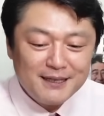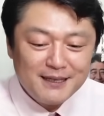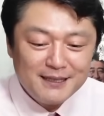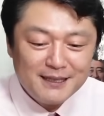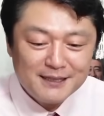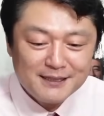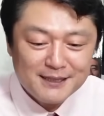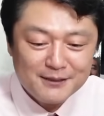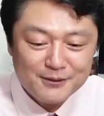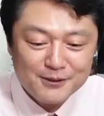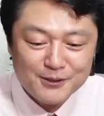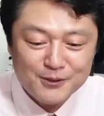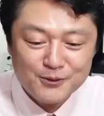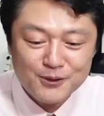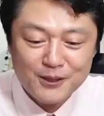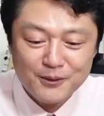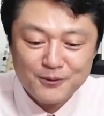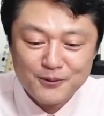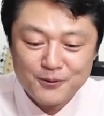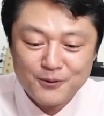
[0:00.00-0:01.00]
にいらっしゃるんでしょう
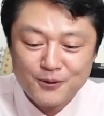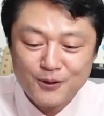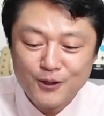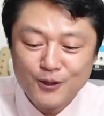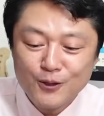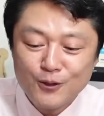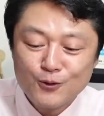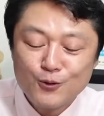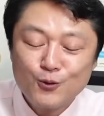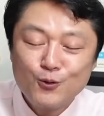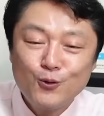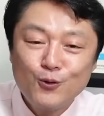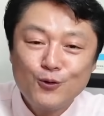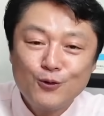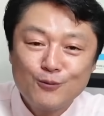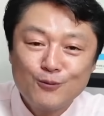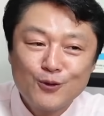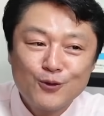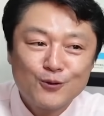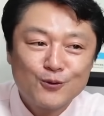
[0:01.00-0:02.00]
けれど
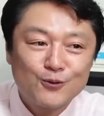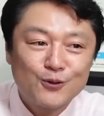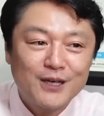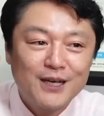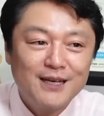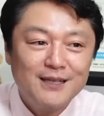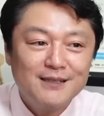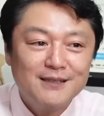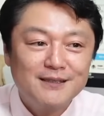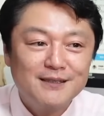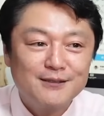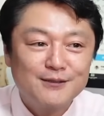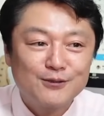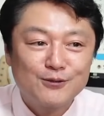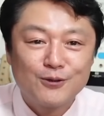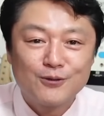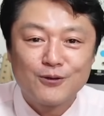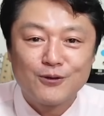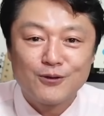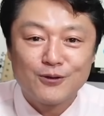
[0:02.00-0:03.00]
どうもこの現実
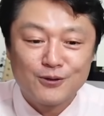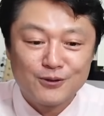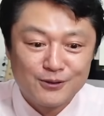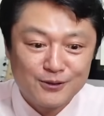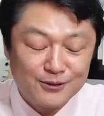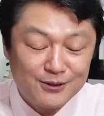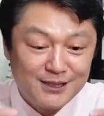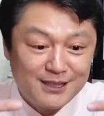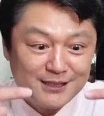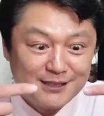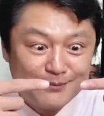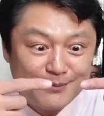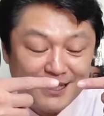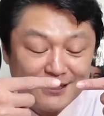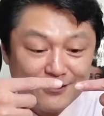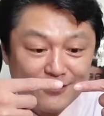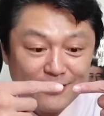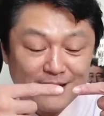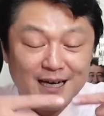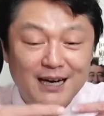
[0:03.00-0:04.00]
との辻褄
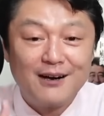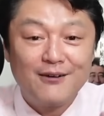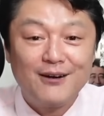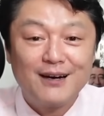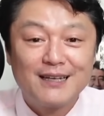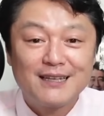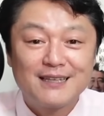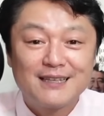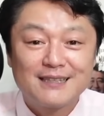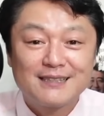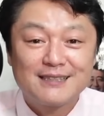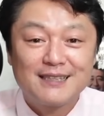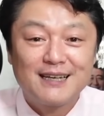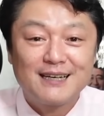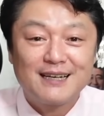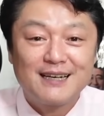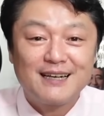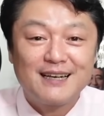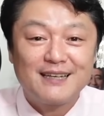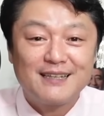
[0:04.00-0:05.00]
の合わなさ
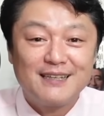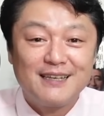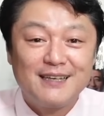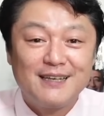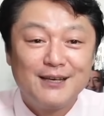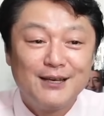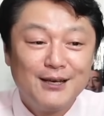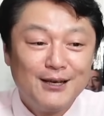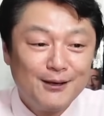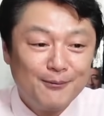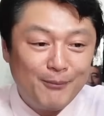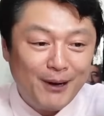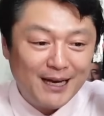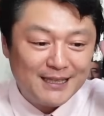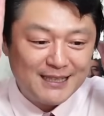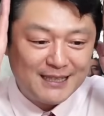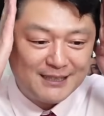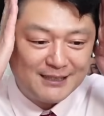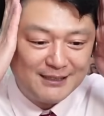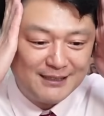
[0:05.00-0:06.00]
加減に
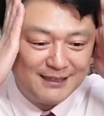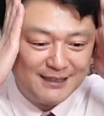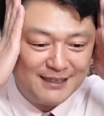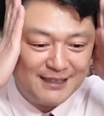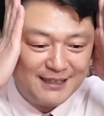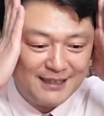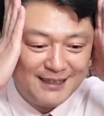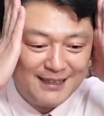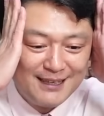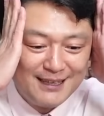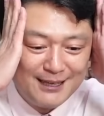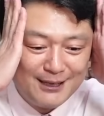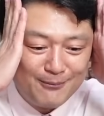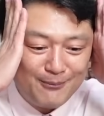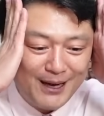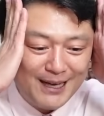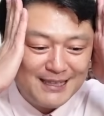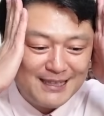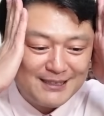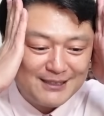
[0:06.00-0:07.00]
パニック
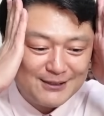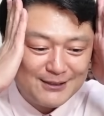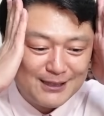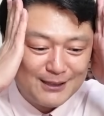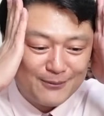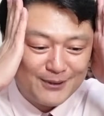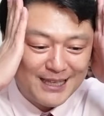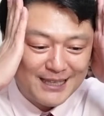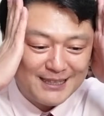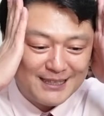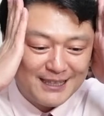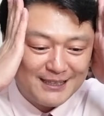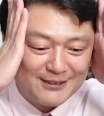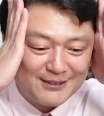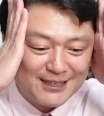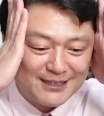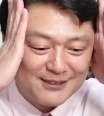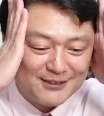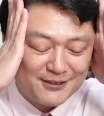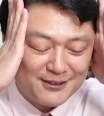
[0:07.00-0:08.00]
パニックにでもなっている
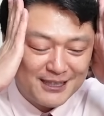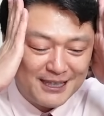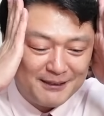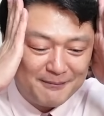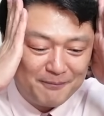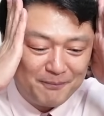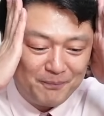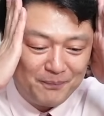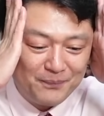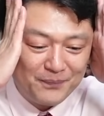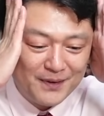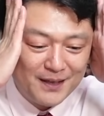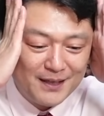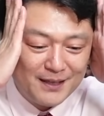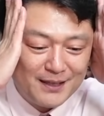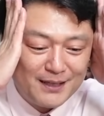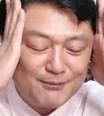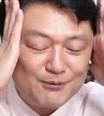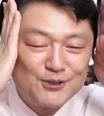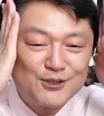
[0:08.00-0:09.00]
んでしょうか。
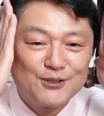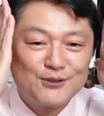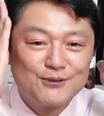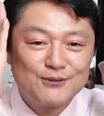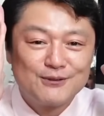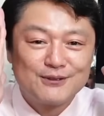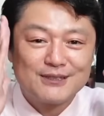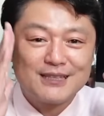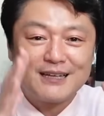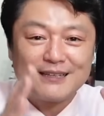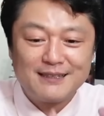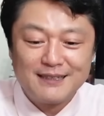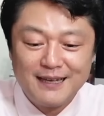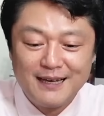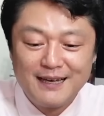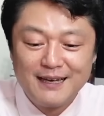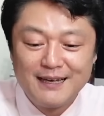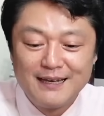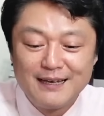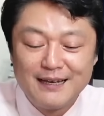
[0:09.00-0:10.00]
キム・ジョンウンさんに
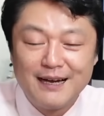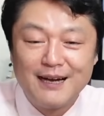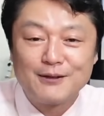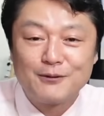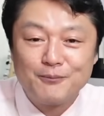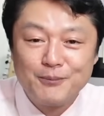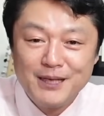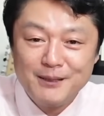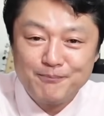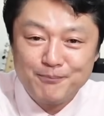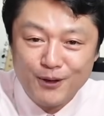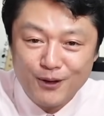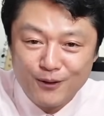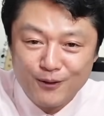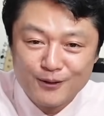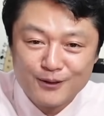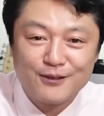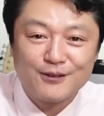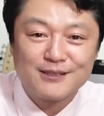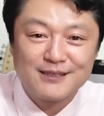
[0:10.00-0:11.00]
ねあの
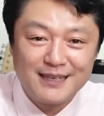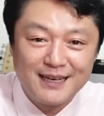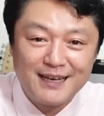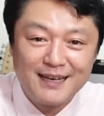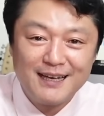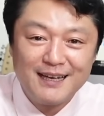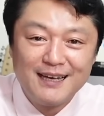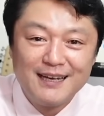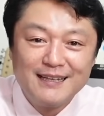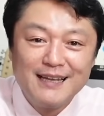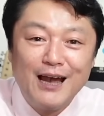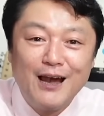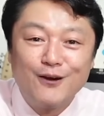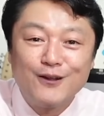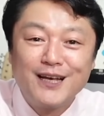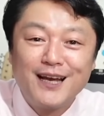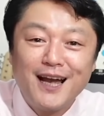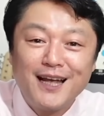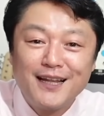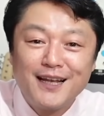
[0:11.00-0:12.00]
ピンポーンとして「だお
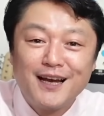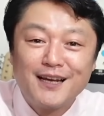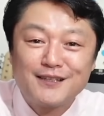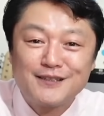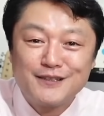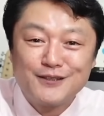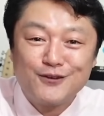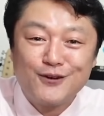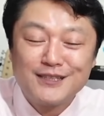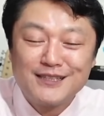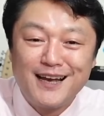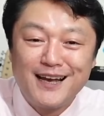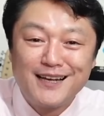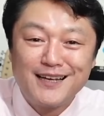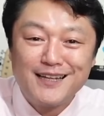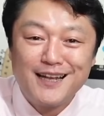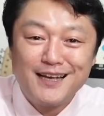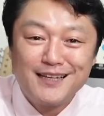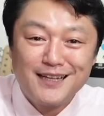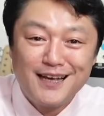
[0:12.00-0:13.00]
願いだから人工衛星上
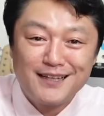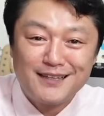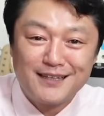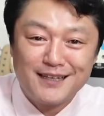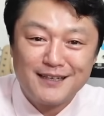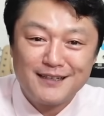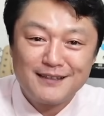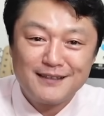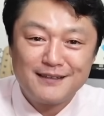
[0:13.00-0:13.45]
げないで!」って。